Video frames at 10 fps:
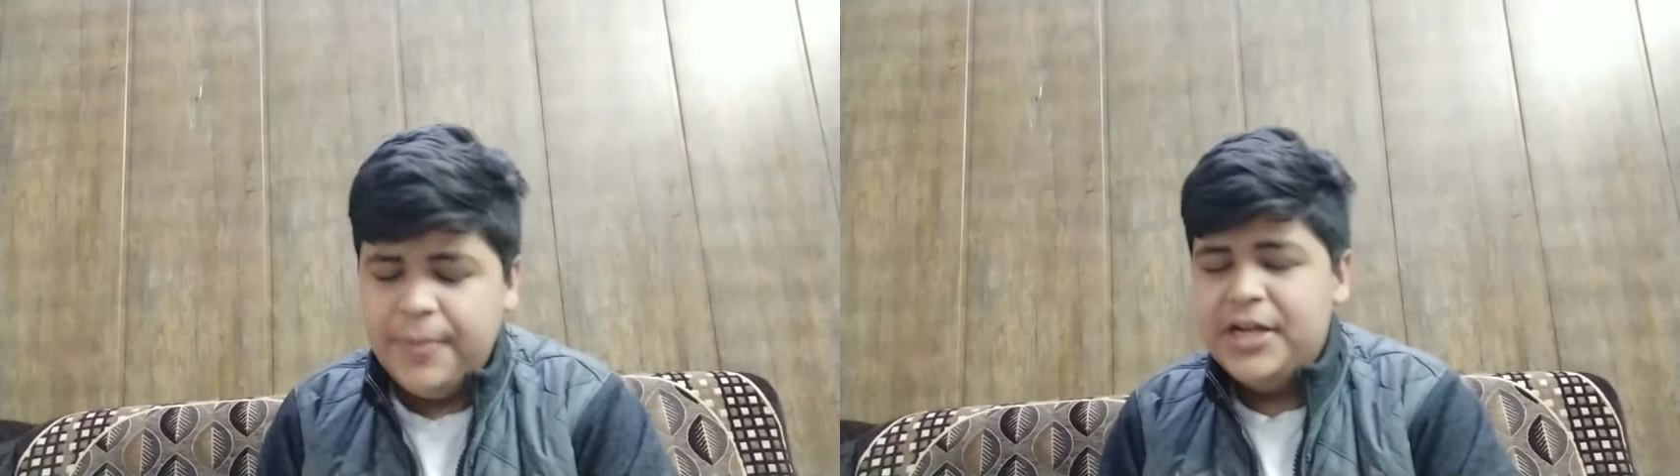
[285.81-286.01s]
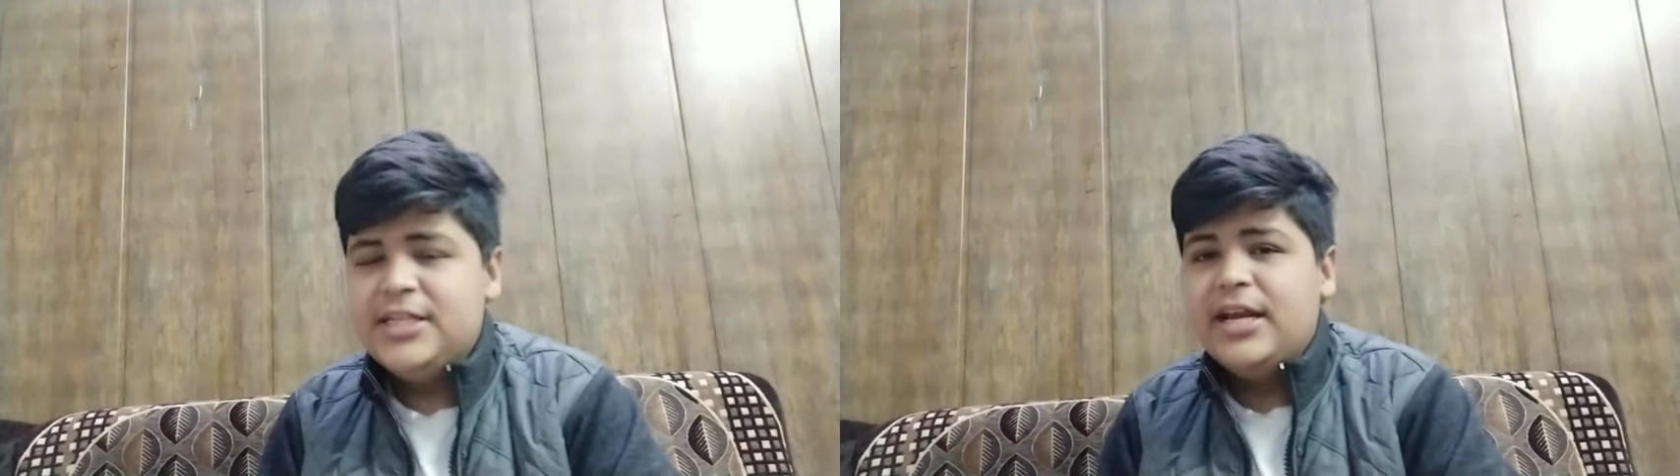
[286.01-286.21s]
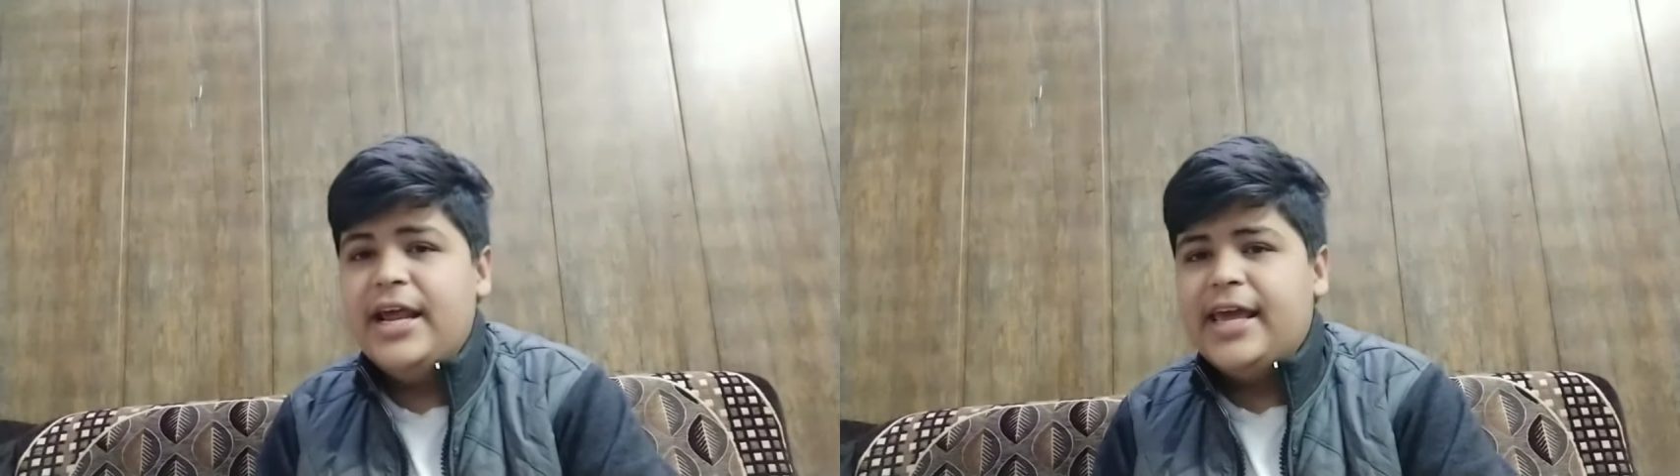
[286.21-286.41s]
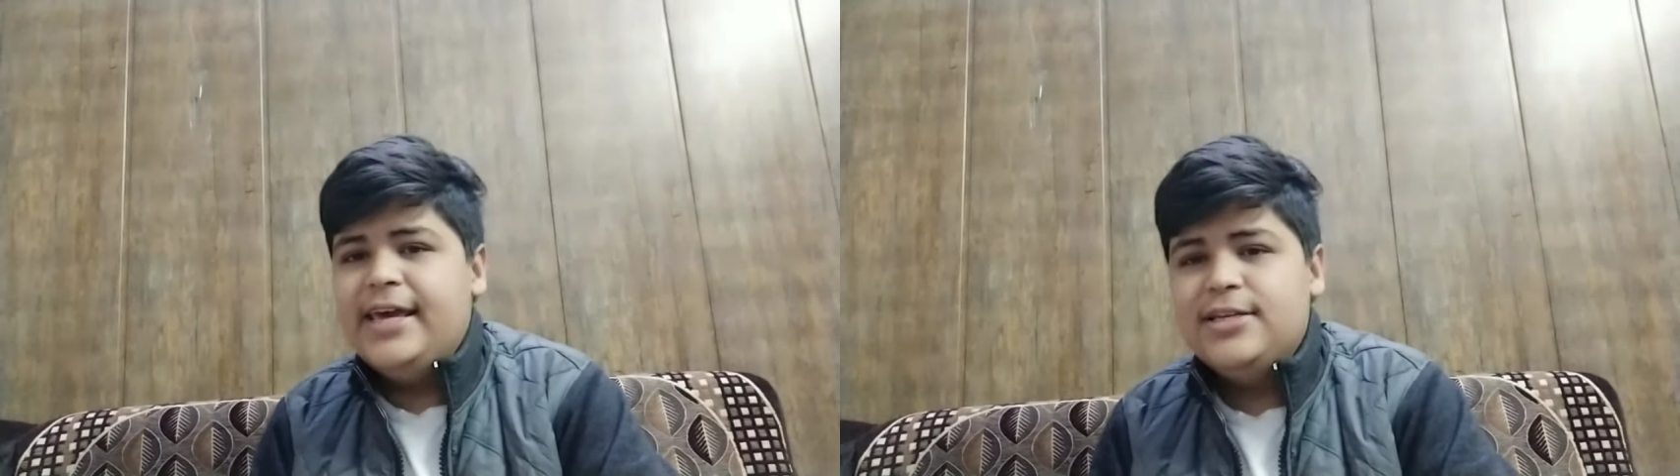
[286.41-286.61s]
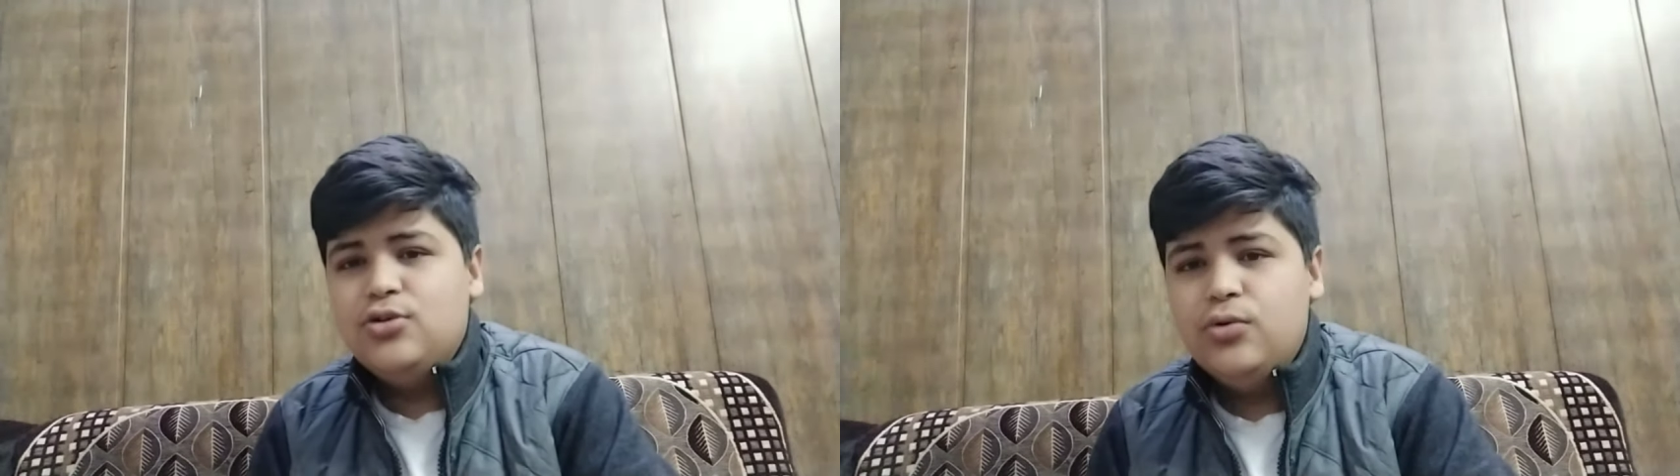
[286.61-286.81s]
से पता चल रहा है
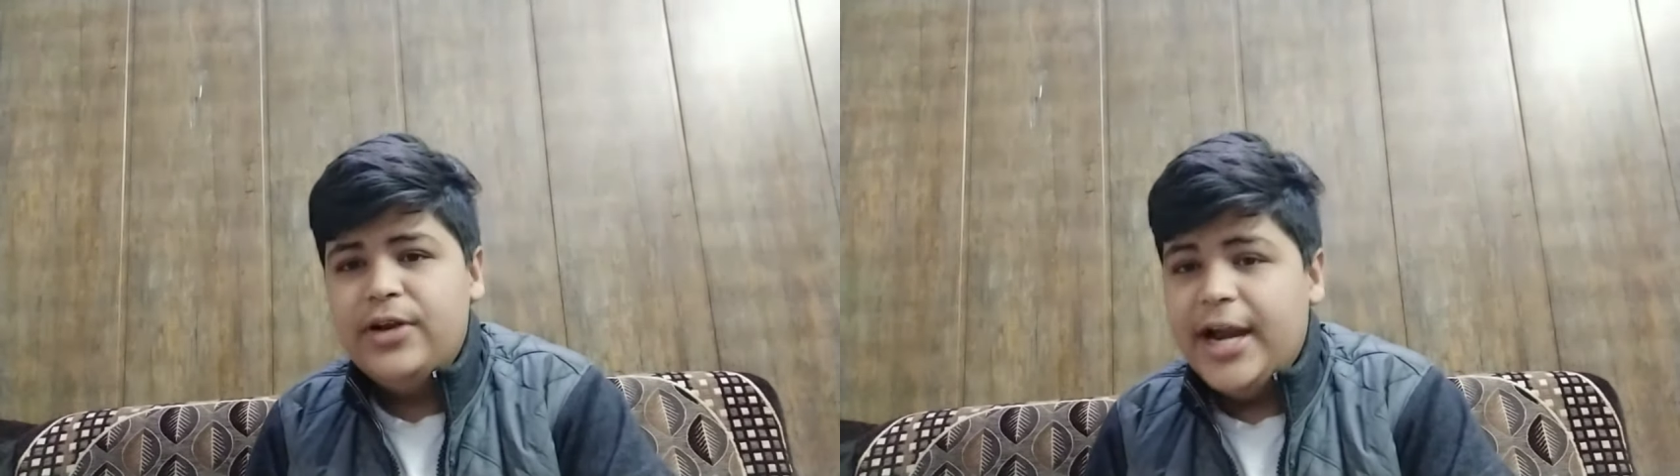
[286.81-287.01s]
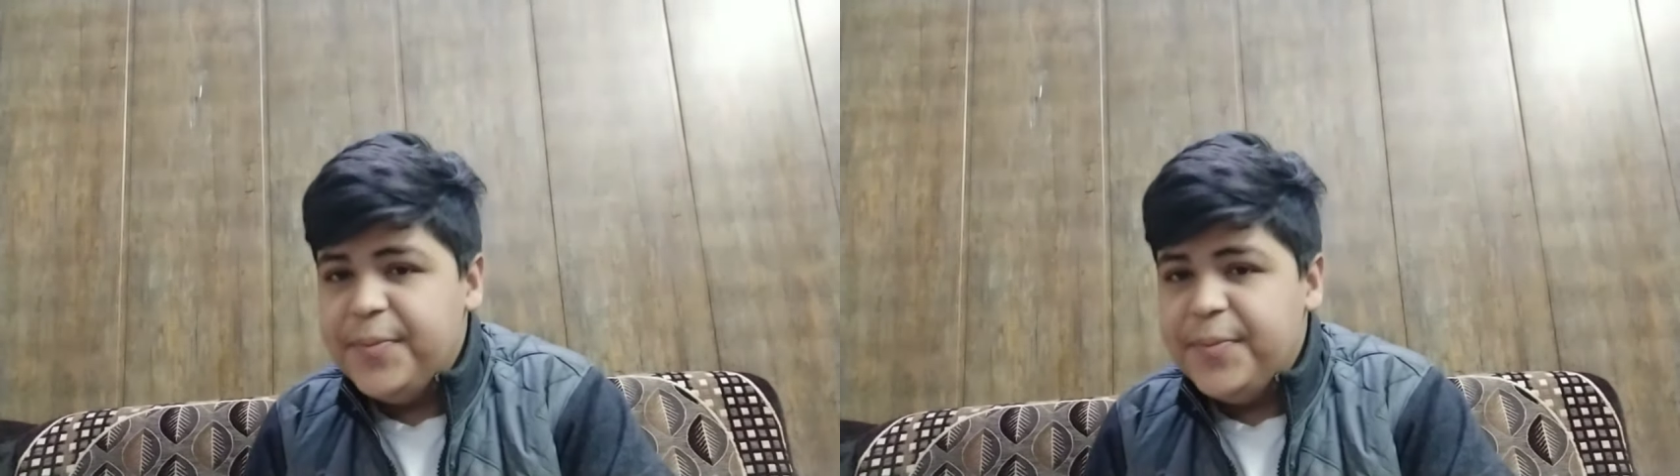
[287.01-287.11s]
कि ये जो